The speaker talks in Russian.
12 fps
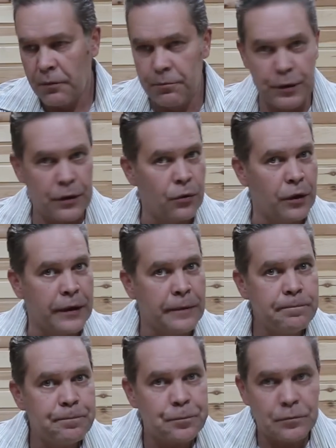
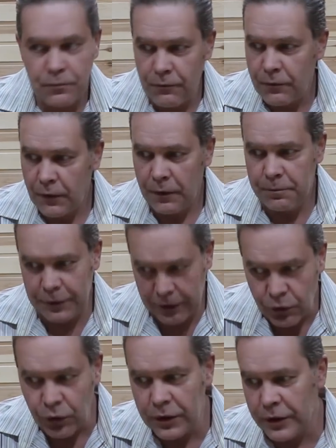Прикольно.
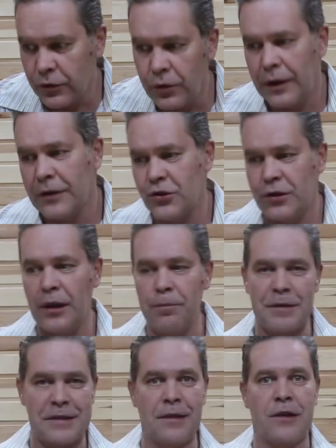Прикольно, но ожидал
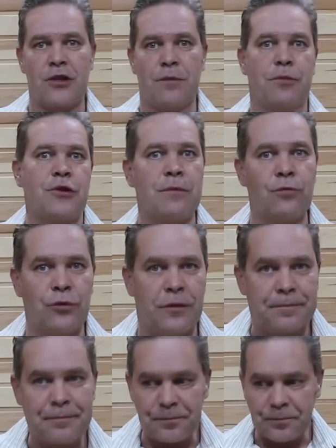послаще почему-то.